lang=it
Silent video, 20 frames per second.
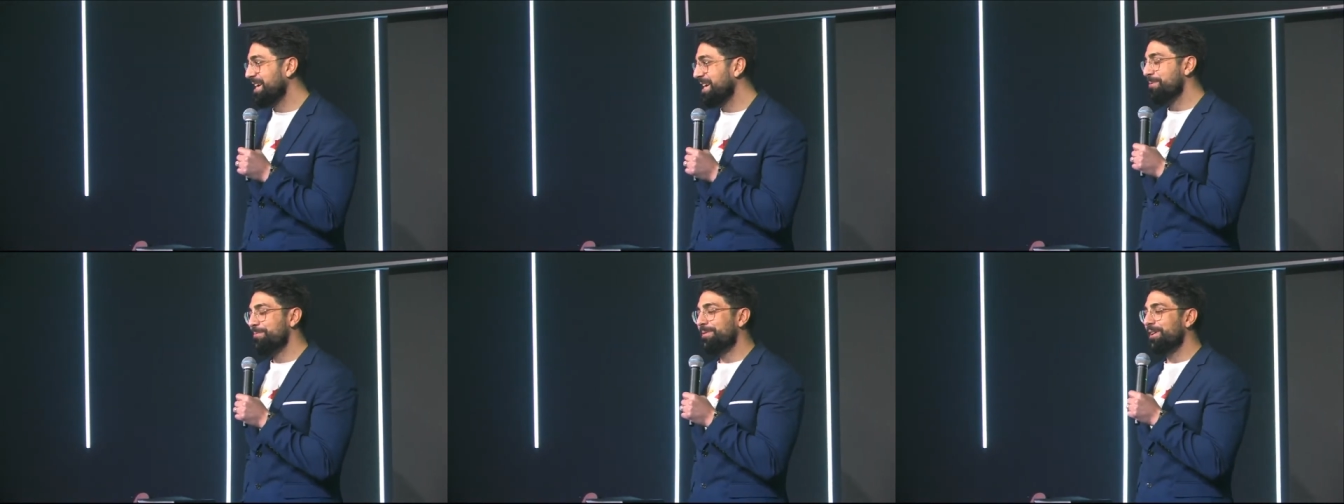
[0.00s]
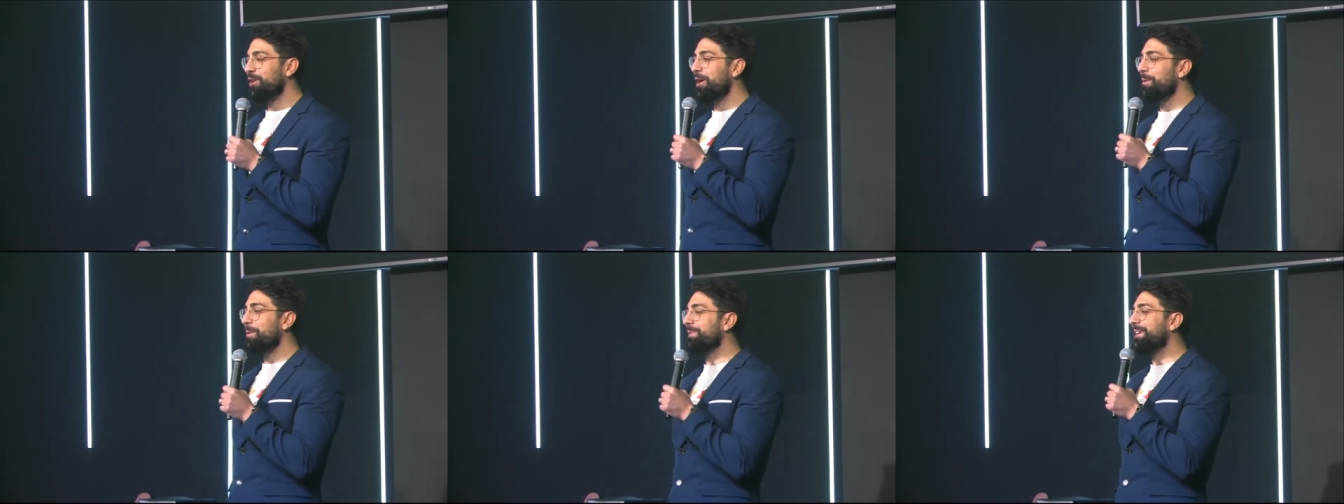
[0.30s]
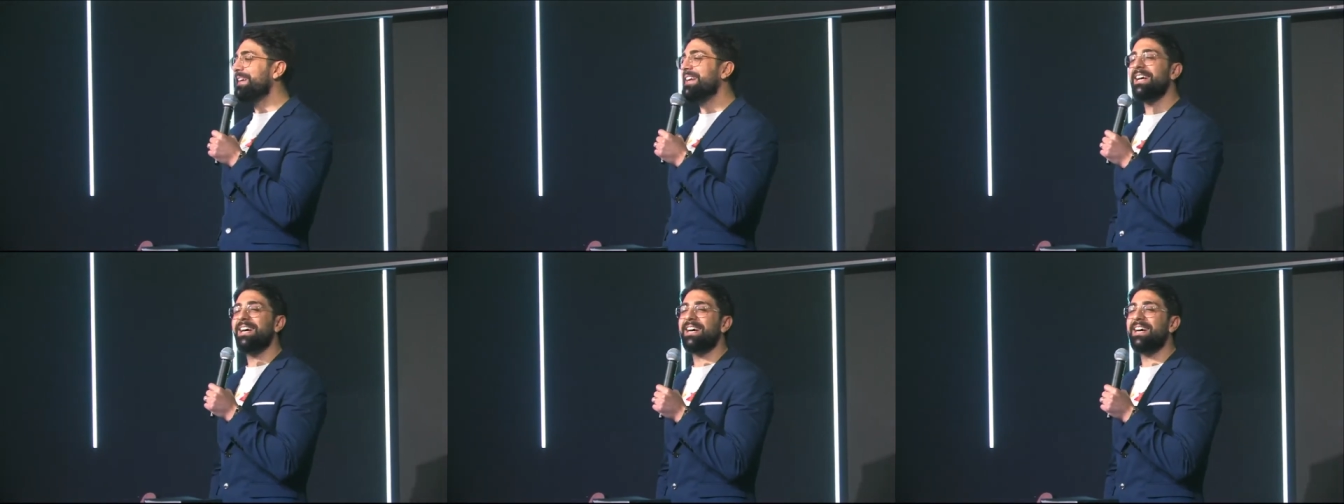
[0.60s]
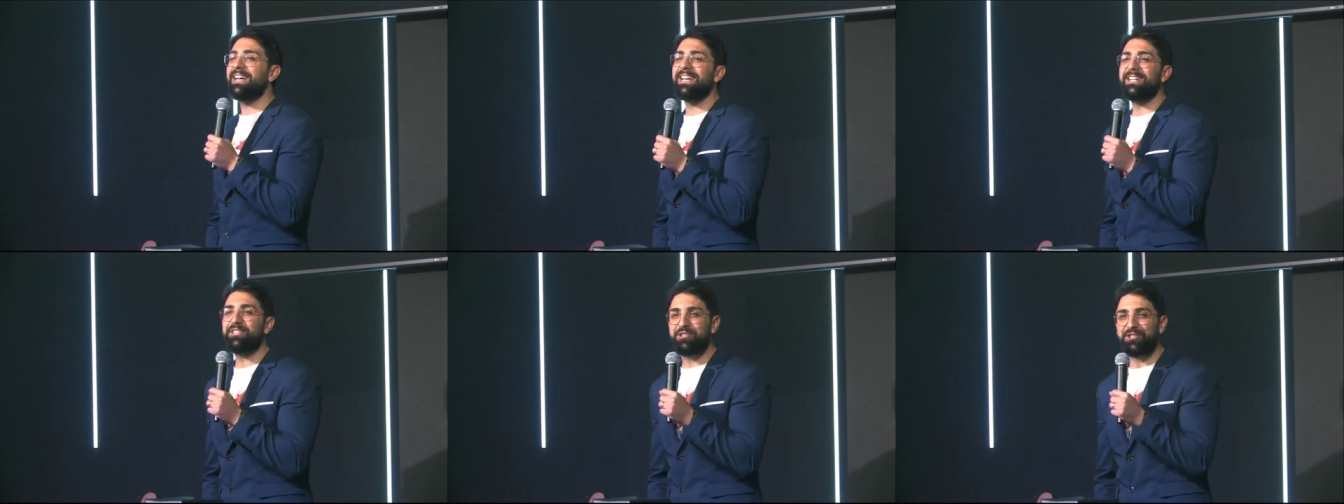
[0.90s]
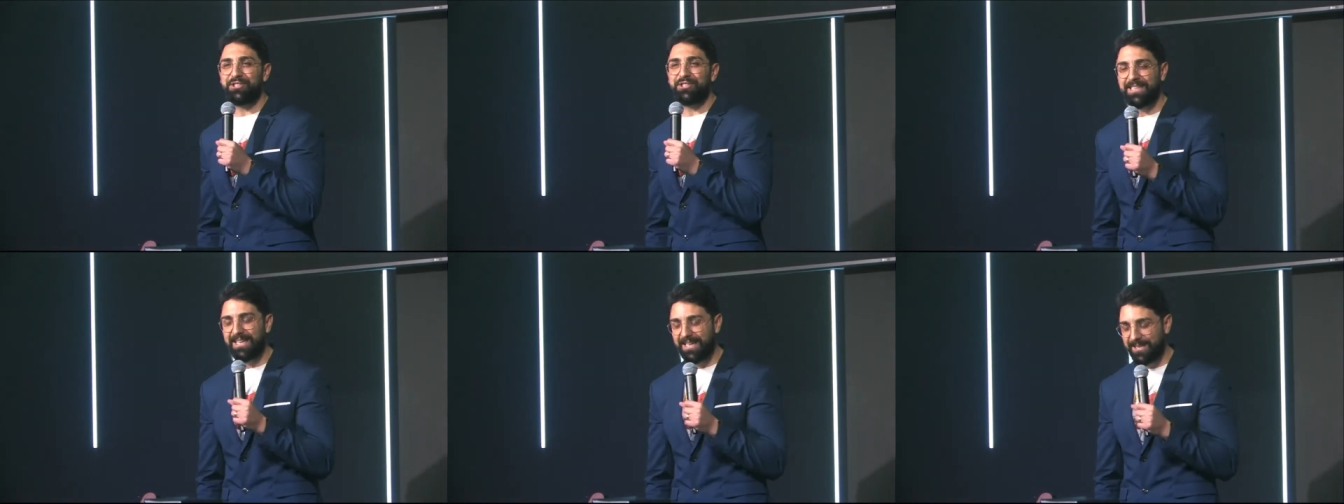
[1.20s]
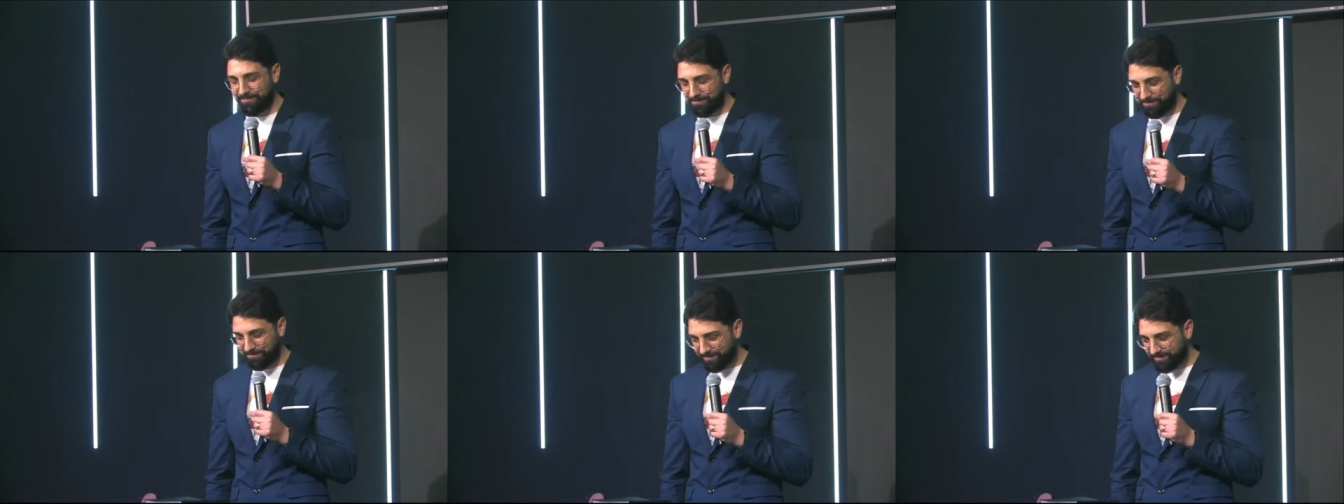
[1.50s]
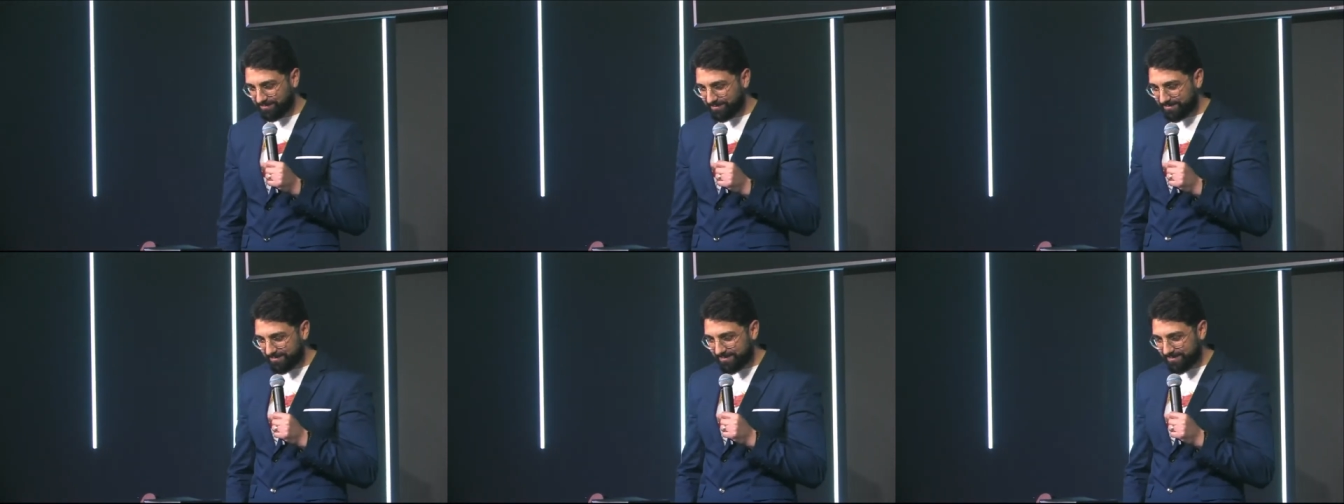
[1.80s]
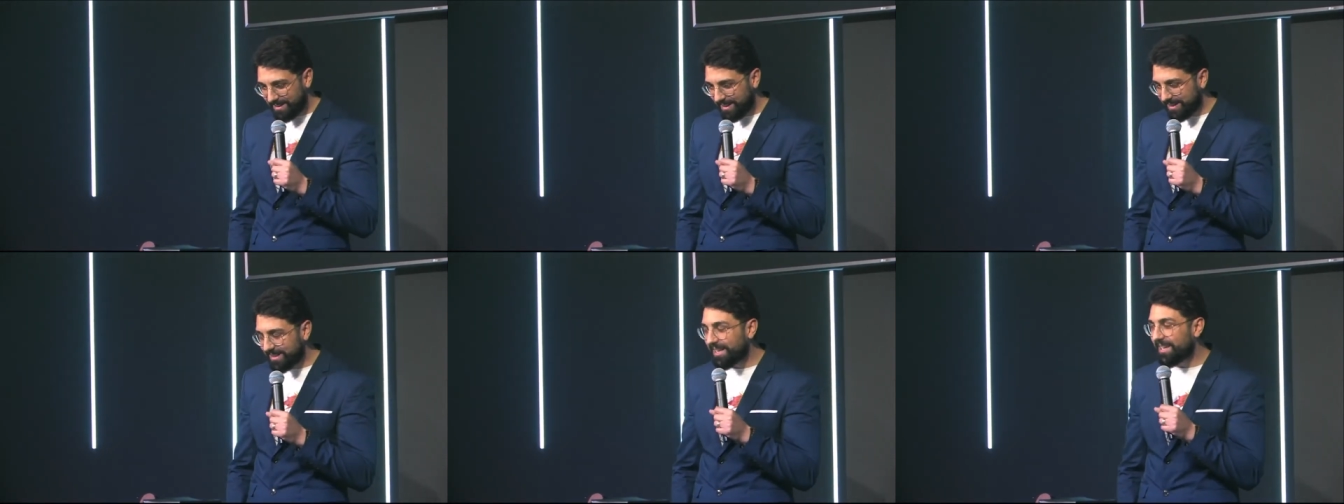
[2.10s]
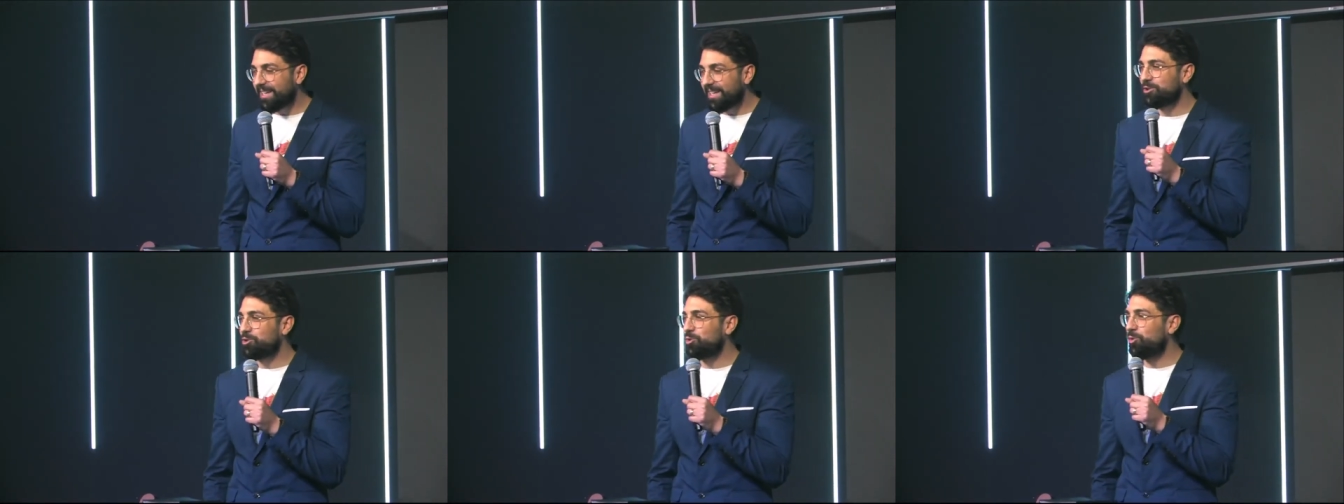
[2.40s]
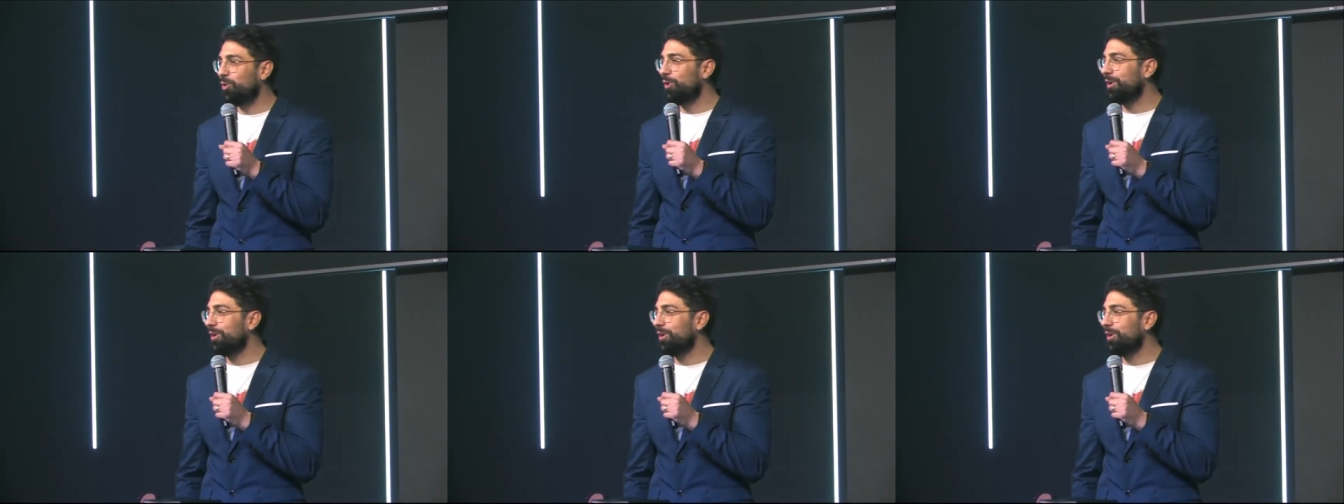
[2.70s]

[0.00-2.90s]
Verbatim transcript: però appena esce da un dalla scuola